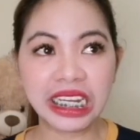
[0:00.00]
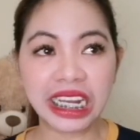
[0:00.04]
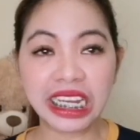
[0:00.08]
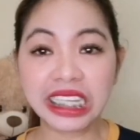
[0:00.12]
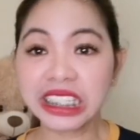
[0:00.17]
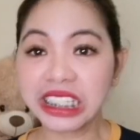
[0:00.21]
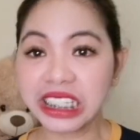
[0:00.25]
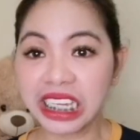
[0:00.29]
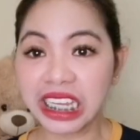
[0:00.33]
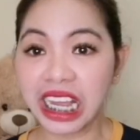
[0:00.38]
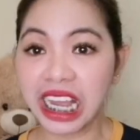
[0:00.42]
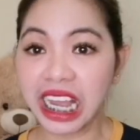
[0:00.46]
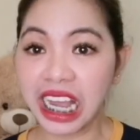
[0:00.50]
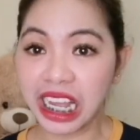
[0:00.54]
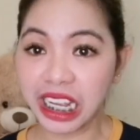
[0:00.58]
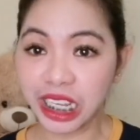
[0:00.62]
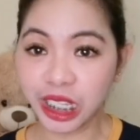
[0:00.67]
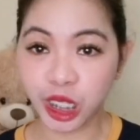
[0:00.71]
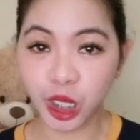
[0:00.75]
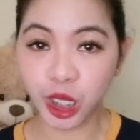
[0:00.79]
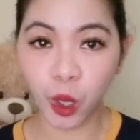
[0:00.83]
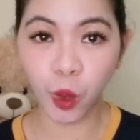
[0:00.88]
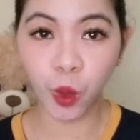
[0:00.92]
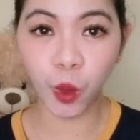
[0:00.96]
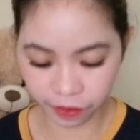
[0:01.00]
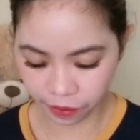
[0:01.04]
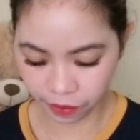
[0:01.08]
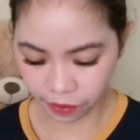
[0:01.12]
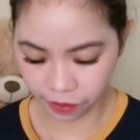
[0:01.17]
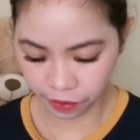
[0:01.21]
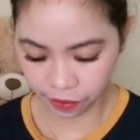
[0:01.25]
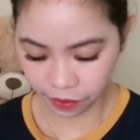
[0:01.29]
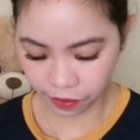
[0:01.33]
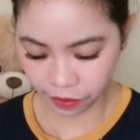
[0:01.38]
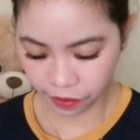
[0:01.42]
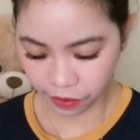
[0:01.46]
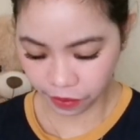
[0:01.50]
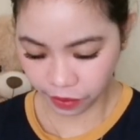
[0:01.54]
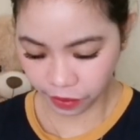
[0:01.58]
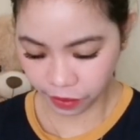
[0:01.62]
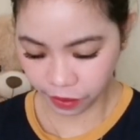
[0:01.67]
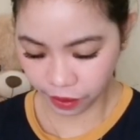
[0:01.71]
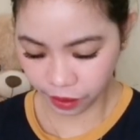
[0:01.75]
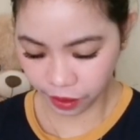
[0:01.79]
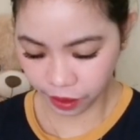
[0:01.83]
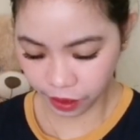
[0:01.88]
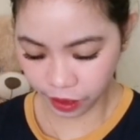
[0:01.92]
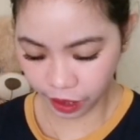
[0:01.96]
kasi ka nga agsaon.
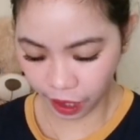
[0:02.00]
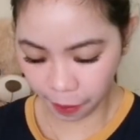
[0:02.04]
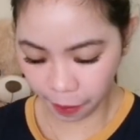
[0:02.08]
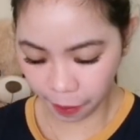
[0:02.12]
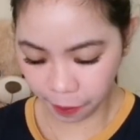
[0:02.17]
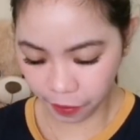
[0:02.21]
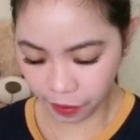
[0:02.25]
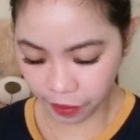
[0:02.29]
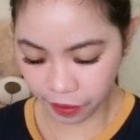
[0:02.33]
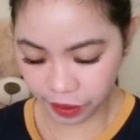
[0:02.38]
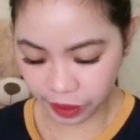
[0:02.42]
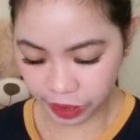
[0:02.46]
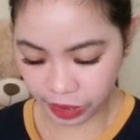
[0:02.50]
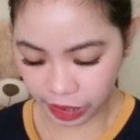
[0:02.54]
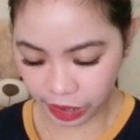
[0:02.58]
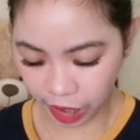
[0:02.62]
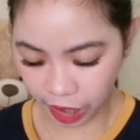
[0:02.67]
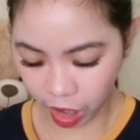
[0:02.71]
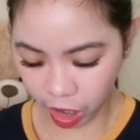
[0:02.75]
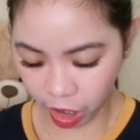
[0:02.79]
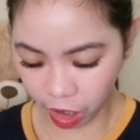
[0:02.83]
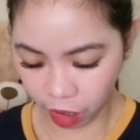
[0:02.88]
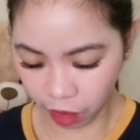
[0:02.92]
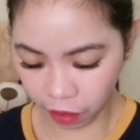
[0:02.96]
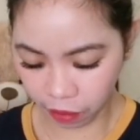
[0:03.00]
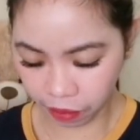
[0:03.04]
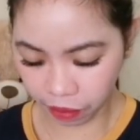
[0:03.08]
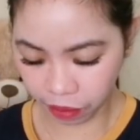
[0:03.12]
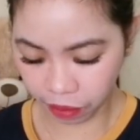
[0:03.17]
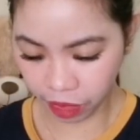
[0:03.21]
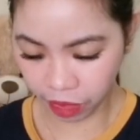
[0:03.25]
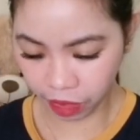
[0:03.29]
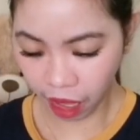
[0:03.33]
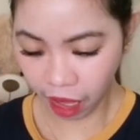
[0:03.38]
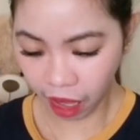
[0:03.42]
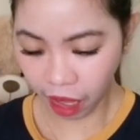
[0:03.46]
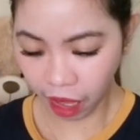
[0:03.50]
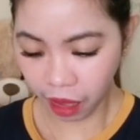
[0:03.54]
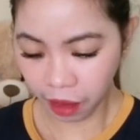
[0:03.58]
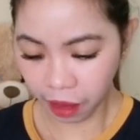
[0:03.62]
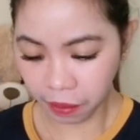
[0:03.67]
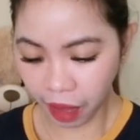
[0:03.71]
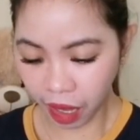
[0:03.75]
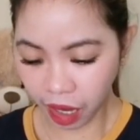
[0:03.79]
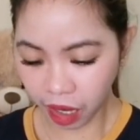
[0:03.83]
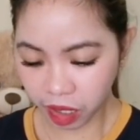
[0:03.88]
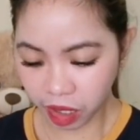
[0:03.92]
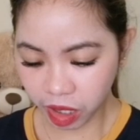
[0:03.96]
Tapos, um,
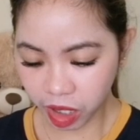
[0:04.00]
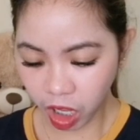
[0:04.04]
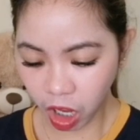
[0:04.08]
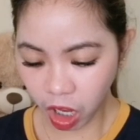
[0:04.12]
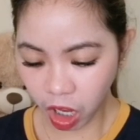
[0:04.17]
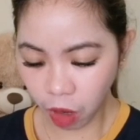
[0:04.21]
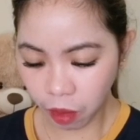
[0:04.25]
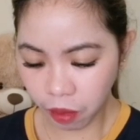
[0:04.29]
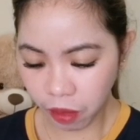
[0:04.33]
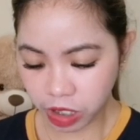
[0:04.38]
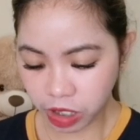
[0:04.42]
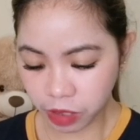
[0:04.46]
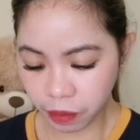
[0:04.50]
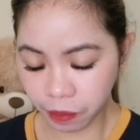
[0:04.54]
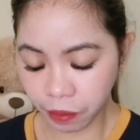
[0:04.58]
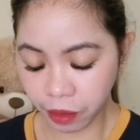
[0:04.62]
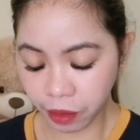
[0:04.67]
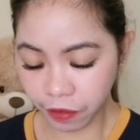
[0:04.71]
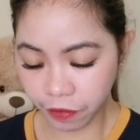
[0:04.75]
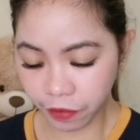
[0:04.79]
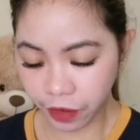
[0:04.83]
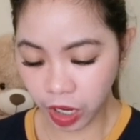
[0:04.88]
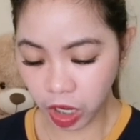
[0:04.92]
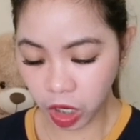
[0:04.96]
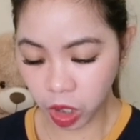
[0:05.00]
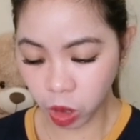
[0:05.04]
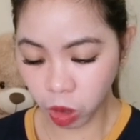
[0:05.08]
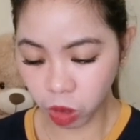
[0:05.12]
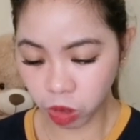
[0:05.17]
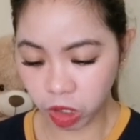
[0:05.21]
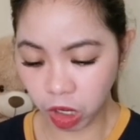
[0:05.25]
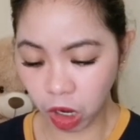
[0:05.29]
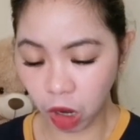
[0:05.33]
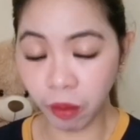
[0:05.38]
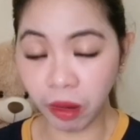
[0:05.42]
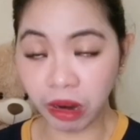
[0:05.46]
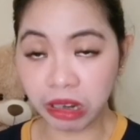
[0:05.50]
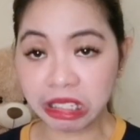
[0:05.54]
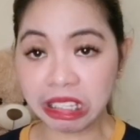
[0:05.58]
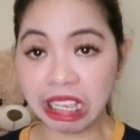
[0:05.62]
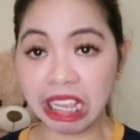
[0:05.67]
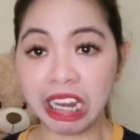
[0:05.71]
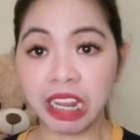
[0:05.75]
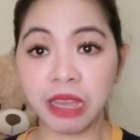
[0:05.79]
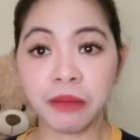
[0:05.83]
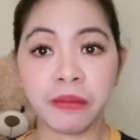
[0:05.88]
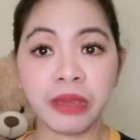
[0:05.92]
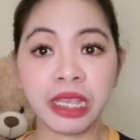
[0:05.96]
bakit daw mas prefer ko daw
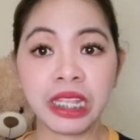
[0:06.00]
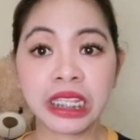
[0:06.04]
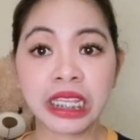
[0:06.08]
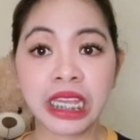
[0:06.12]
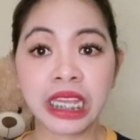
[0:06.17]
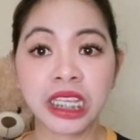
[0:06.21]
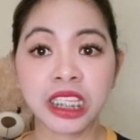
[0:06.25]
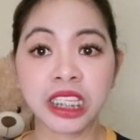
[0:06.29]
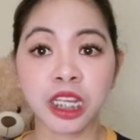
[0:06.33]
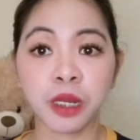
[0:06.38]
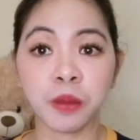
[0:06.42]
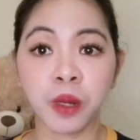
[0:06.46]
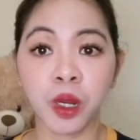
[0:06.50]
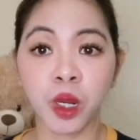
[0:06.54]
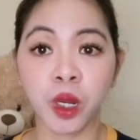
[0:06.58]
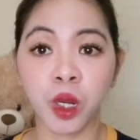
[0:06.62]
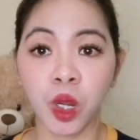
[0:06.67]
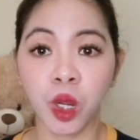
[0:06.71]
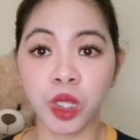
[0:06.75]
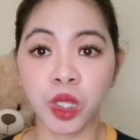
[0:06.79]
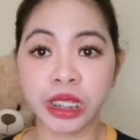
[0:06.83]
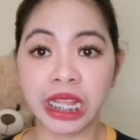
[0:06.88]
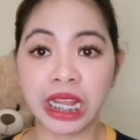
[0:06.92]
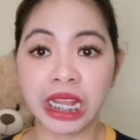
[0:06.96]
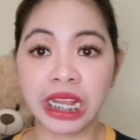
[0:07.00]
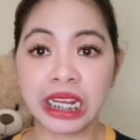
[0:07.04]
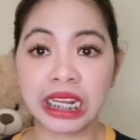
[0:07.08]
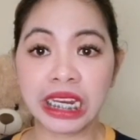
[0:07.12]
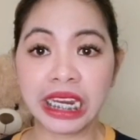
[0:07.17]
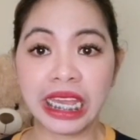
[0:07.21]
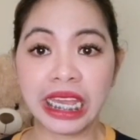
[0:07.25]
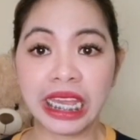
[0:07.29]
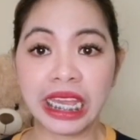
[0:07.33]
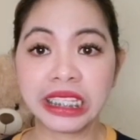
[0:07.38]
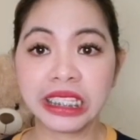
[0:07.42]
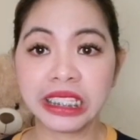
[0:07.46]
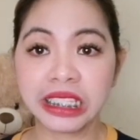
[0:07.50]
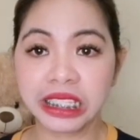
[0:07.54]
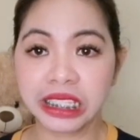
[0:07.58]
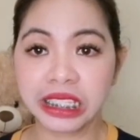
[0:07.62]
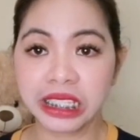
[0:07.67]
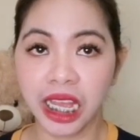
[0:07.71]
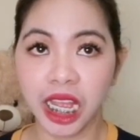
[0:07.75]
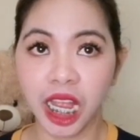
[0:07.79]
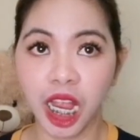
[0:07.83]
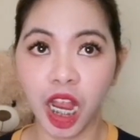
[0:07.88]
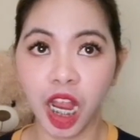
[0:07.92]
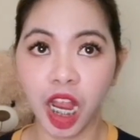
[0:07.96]
magsalamin kaysa mag-contact lens?
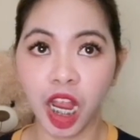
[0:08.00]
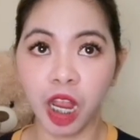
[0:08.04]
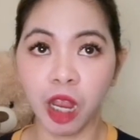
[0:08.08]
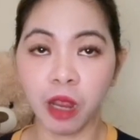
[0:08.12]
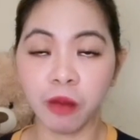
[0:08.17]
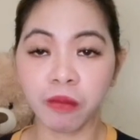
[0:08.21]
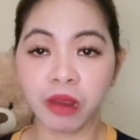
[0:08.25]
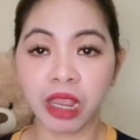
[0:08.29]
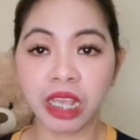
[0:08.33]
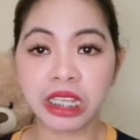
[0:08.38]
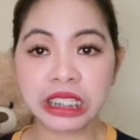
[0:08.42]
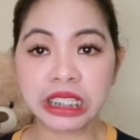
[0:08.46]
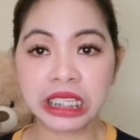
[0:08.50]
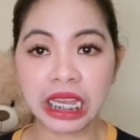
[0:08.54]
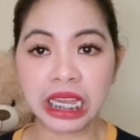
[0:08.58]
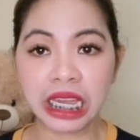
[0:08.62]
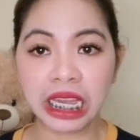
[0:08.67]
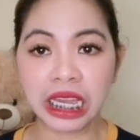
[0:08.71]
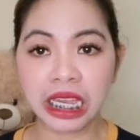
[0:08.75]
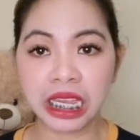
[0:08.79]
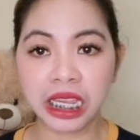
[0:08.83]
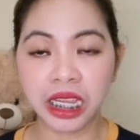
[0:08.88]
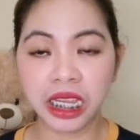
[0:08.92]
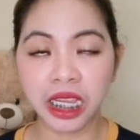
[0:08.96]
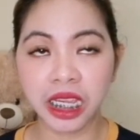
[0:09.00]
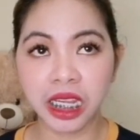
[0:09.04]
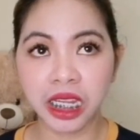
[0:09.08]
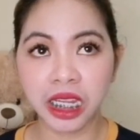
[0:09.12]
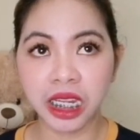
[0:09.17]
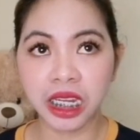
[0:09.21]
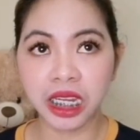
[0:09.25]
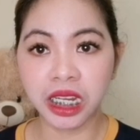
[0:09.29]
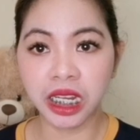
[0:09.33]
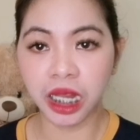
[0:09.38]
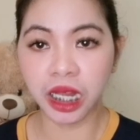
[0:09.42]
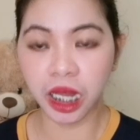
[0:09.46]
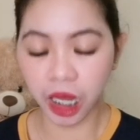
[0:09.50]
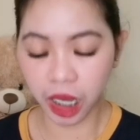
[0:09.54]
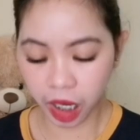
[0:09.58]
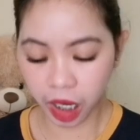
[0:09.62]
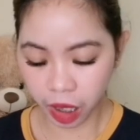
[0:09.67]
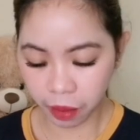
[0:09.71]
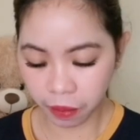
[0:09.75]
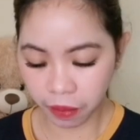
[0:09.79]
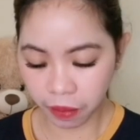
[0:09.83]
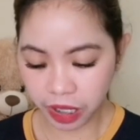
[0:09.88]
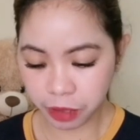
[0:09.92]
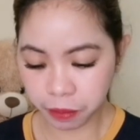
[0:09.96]
Um, kasi,
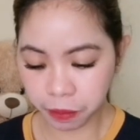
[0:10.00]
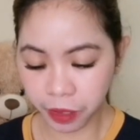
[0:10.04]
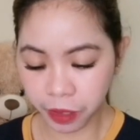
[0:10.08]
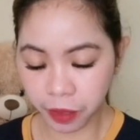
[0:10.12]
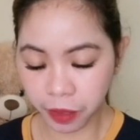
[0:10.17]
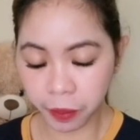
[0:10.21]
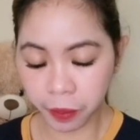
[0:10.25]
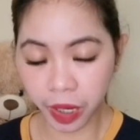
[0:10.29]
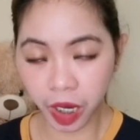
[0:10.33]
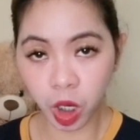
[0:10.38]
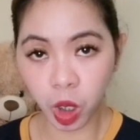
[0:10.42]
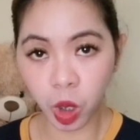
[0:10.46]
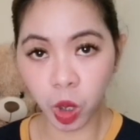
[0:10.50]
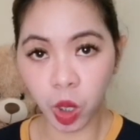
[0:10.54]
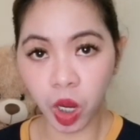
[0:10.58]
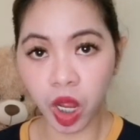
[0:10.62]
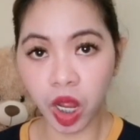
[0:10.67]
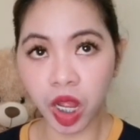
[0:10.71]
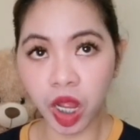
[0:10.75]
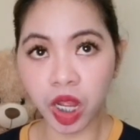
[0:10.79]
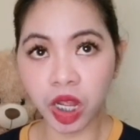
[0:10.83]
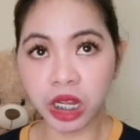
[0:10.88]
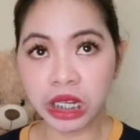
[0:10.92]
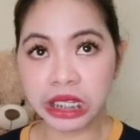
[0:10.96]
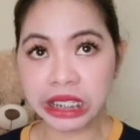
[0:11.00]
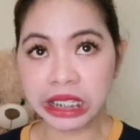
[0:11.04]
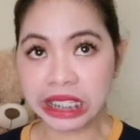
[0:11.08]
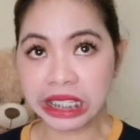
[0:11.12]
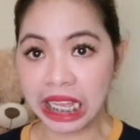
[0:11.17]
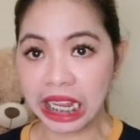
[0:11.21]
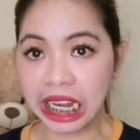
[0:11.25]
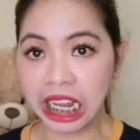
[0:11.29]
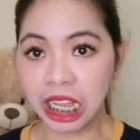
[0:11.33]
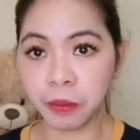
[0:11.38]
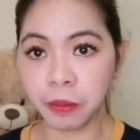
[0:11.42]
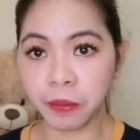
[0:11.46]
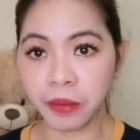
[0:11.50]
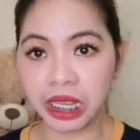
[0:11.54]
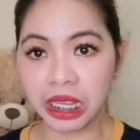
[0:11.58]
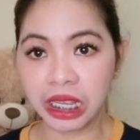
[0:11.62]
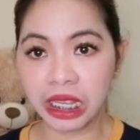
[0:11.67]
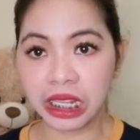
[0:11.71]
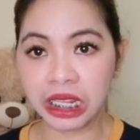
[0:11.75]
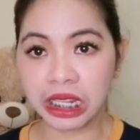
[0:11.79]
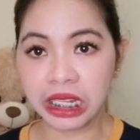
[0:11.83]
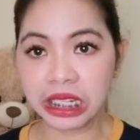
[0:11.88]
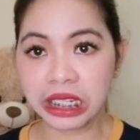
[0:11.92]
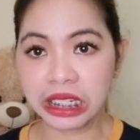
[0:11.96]
uh, mas prefer ko ang
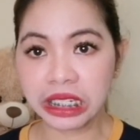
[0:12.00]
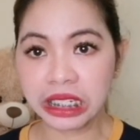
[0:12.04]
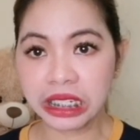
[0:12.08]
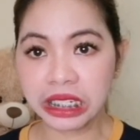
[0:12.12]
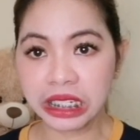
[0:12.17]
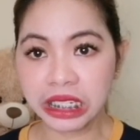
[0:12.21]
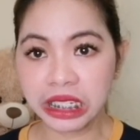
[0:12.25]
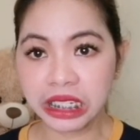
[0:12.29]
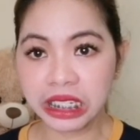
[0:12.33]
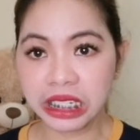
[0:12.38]
salamin